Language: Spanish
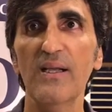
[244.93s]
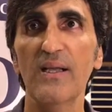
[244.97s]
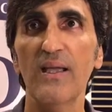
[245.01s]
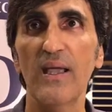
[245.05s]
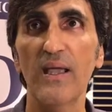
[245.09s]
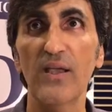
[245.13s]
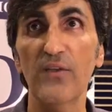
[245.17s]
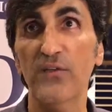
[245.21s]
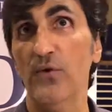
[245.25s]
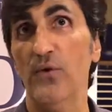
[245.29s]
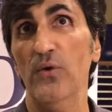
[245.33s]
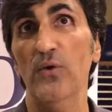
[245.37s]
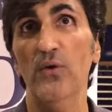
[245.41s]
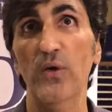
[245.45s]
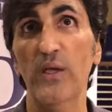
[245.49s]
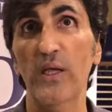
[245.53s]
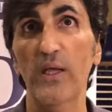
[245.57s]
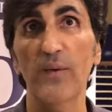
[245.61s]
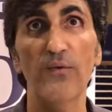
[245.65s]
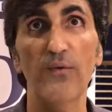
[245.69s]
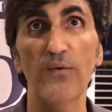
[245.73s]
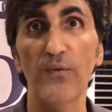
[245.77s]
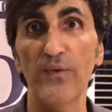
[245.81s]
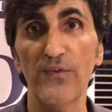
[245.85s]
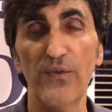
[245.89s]
Eso
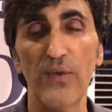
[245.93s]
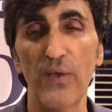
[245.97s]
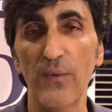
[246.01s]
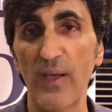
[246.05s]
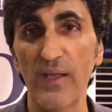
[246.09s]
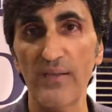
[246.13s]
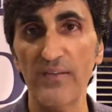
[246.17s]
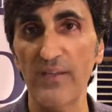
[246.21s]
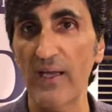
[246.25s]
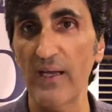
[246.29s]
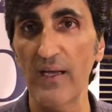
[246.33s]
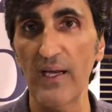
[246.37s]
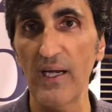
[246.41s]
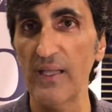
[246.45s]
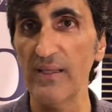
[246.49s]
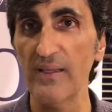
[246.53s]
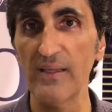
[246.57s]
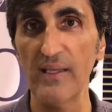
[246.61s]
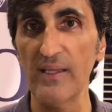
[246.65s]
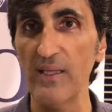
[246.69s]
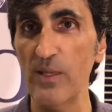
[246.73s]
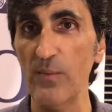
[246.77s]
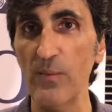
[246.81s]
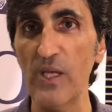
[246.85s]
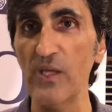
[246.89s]
se basa en el
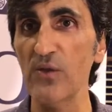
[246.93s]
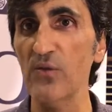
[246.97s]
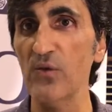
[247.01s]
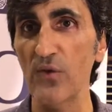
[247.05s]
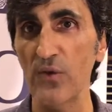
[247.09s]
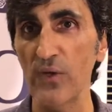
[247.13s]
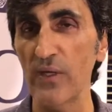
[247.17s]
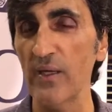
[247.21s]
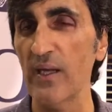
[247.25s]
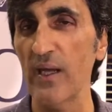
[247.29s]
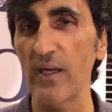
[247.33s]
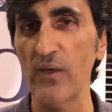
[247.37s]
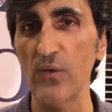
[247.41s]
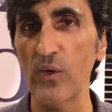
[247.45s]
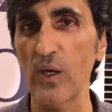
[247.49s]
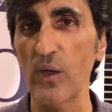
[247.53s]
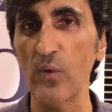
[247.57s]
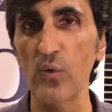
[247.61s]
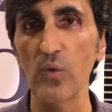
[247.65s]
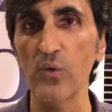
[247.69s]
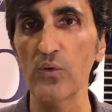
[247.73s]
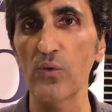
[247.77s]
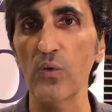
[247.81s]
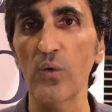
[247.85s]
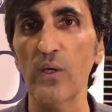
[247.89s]
entendimiento, en que hay una
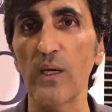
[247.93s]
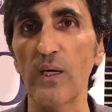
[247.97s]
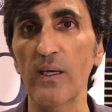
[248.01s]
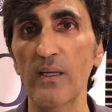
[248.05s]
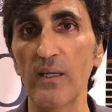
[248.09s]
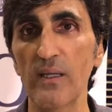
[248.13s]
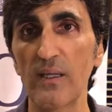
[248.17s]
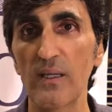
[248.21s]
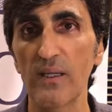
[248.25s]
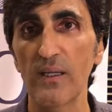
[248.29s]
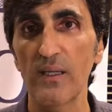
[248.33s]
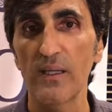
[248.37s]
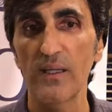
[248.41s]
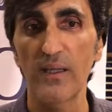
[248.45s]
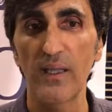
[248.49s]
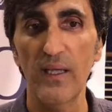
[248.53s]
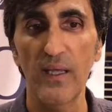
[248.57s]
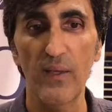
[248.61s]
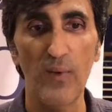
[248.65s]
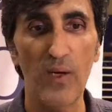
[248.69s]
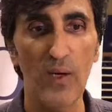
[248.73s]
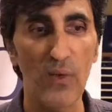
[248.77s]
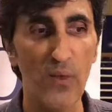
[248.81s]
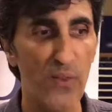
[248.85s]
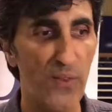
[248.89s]
cultura
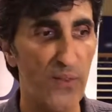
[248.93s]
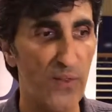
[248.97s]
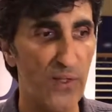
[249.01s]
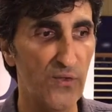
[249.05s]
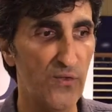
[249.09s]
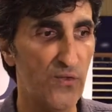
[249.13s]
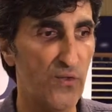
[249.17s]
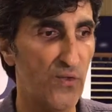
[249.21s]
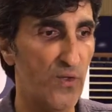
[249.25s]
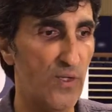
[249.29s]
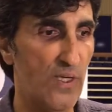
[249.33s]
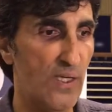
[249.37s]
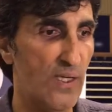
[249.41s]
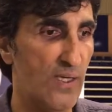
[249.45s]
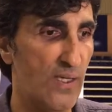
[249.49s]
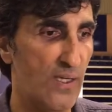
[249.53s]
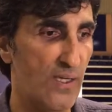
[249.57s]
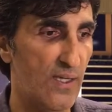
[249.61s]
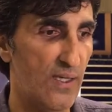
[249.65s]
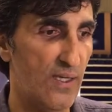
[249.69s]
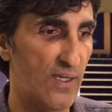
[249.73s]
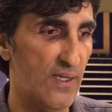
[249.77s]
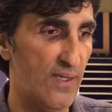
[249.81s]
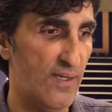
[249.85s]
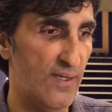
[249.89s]
de baloncesto
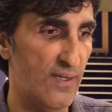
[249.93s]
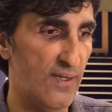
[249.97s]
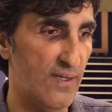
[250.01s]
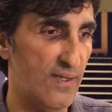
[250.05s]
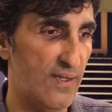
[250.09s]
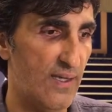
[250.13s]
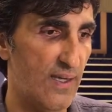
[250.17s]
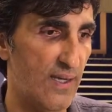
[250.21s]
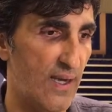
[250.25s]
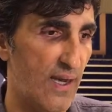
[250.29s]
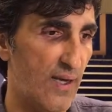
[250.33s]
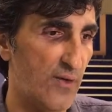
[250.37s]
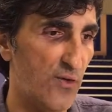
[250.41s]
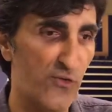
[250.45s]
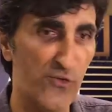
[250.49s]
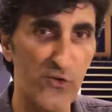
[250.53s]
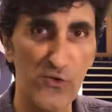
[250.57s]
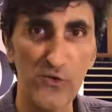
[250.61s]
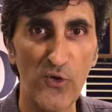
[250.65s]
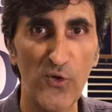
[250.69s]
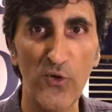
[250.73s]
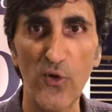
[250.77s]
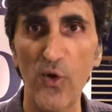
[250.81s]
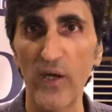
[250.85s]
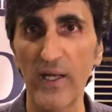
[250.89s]
que, a
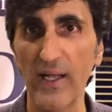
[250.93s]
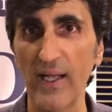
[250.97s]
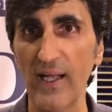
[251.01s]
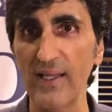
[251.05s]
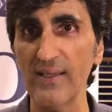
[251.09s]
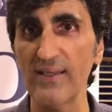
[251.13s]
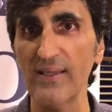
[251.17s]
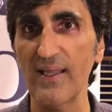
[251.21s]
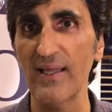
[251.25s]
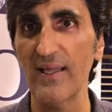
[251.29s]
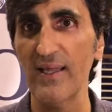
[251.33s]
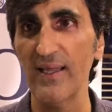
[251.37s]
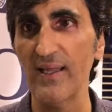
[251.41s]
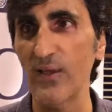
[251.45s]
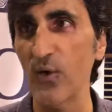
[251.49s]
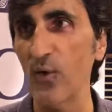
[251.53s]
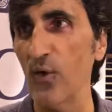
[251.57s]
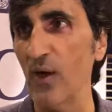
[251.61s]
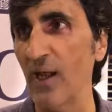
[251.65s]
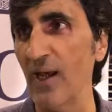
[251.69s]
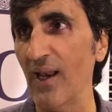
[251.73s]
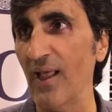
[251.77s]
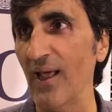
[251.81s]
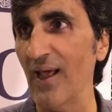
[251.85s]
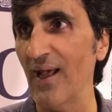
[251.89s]
nosotros nos encanta y que
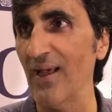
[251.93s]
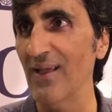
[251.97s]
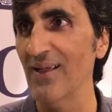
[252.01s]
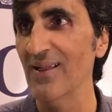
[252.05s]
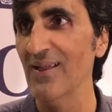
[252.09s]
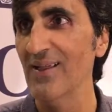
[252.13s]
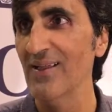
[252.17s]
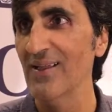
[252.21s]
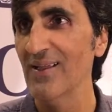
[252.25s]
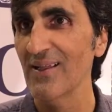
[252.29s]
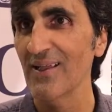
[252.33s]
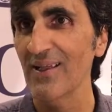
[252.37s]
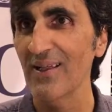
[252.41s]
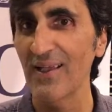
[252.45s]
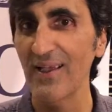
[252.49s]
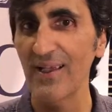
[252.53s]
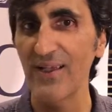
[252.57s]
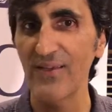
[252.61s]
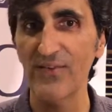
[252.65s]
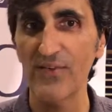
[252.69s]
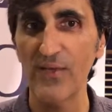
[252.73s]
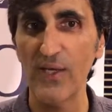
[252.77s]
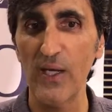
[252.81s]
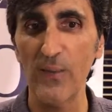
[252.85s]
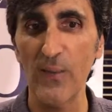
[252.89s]
ojalá
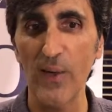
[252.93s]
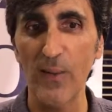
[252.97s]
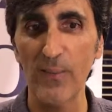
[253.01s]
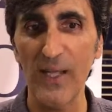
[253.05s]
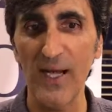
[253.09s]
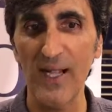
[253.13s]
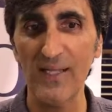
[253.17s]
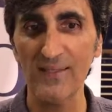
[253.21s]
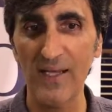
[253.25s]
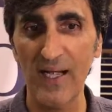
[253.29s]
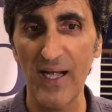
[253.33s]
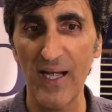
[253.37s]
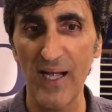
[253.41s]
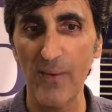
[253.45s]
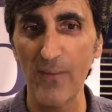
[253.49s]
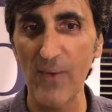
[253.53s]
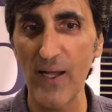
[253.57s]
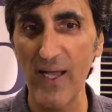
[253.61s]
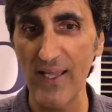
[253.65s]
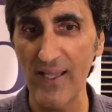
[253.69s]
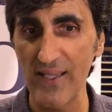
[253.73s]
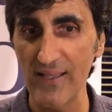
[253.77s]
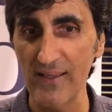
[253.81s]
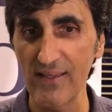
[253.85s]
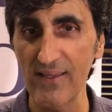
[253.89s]
eh, sirva para atraer a
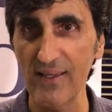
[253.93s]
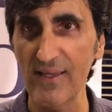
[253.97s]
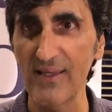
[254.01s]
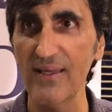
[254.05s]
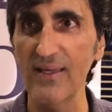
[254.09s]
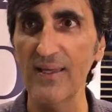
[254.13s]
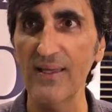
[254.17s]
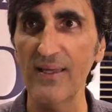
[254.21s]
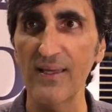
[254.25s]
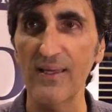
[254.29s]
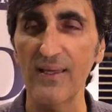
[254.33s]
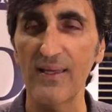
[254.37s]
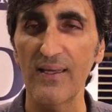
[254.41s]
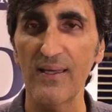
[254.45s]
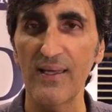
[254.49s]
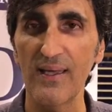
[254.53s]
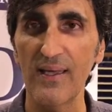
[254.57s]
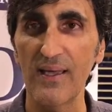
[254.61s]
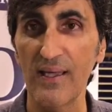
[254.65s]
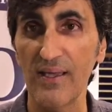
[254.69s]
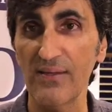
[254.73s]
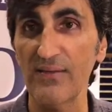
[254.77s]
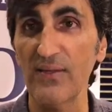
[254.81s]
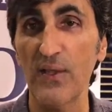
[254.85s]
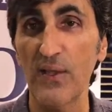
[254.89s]
más gente
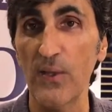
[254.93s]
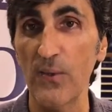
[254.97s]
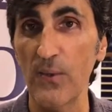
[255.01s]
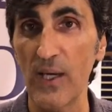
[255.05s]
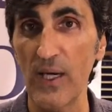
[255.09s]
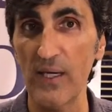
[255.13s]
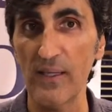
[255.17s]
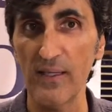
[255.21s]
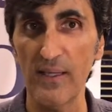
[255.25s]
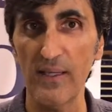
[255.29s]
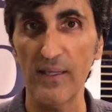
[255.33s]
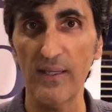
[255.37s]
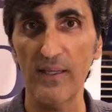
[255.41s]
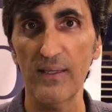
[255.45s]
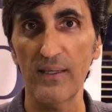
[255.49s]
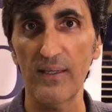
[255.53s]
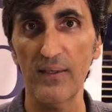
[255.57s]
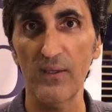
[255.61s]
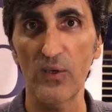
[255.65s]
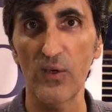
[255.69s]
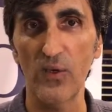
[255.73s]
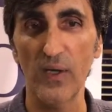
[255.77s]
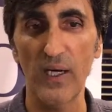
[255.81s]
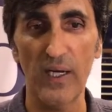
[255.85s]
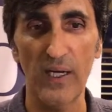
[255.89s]
y, que se diviertan eh,
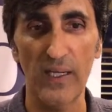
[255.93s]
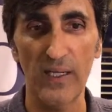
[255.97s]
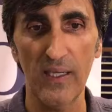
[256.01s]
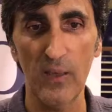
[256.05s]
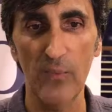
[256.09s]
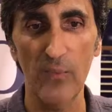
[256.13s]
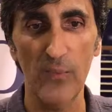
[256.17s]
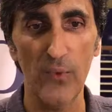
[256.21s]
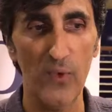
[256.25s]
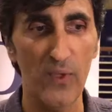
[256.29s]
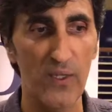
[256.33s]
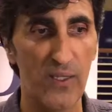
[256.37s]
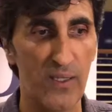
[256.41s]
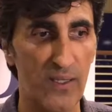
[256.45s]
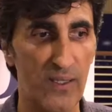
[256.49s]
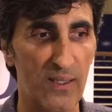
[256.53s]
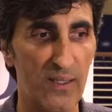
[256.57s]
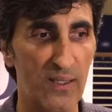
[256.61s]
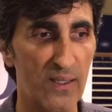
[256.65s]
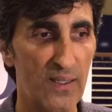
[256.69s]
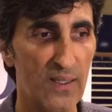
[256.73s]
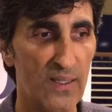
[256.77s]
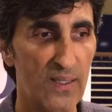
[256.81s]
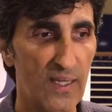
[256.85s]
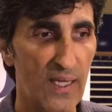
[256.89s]
con el equipo en,
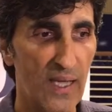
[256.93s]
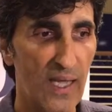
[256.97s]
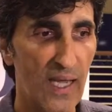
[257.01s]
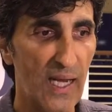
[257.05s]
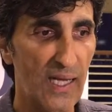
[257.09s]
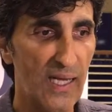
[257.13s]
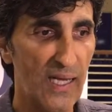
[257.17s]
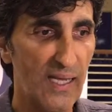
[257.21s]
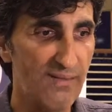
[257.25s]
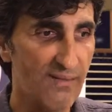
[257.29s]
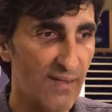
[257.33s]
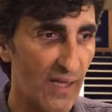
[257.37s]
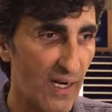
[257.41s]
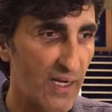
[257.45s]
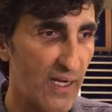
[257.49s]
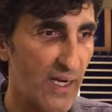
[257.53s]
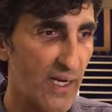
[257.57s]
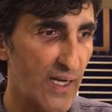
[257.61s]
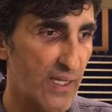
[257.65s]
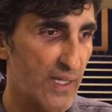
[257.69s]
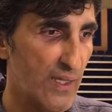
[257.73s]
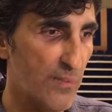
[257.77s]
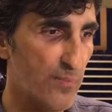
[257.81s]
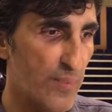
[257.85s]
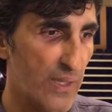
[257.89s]
esta
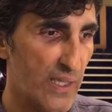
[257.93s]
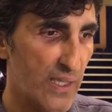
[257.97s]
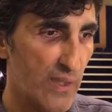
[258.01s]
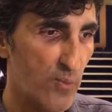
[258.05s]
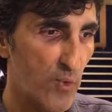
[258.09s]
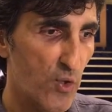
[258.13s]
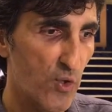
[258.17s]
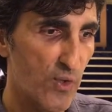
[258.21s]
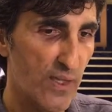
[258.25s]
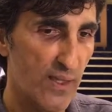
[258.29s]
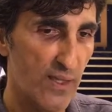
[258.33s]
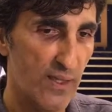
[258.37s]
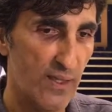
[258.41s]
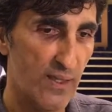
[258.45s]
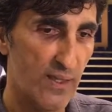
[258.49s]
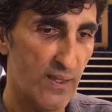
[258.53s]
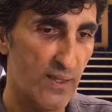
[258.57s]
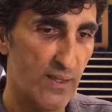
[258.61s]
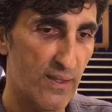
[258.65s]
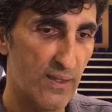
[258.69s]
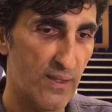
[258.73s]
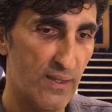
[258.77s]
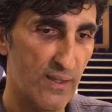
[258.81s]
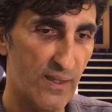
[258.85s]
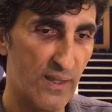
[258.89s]
liga que esperemos
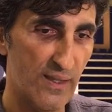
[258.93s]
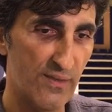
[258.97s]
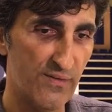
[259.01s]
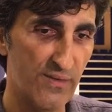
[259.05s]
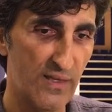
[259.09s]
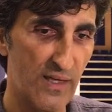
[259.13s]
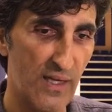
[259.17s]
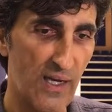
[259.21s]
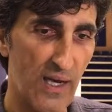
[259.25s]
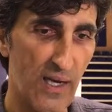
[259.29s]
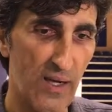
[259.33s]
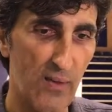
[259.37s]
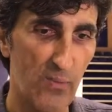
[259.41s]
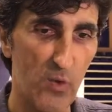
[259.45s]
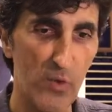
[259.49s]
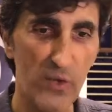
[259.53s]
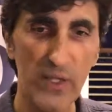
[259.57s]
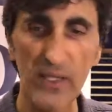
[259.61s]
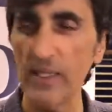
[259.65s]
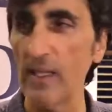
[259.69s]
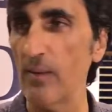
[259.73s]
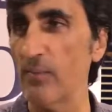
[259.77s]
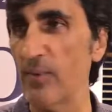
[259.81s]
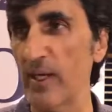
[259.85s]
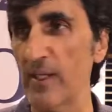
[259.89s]
que sea
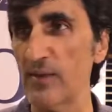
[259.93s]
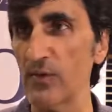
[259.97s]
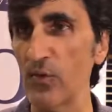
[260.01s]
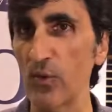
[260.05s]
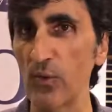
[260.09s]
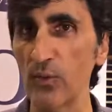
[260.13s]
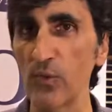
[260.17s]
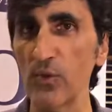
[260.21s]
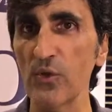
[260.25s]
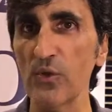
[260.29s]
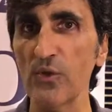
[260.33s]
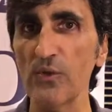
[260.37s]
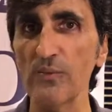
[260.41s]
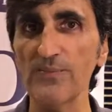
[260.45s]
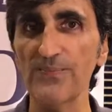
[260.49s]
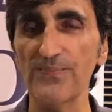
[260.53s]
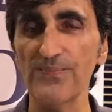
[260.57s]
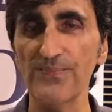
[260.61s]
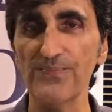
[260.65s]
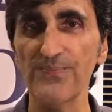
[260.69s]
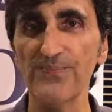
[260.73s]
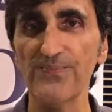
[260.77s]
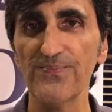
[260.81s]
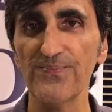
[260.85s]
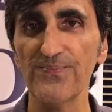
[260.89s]
bonita para todo el mundo.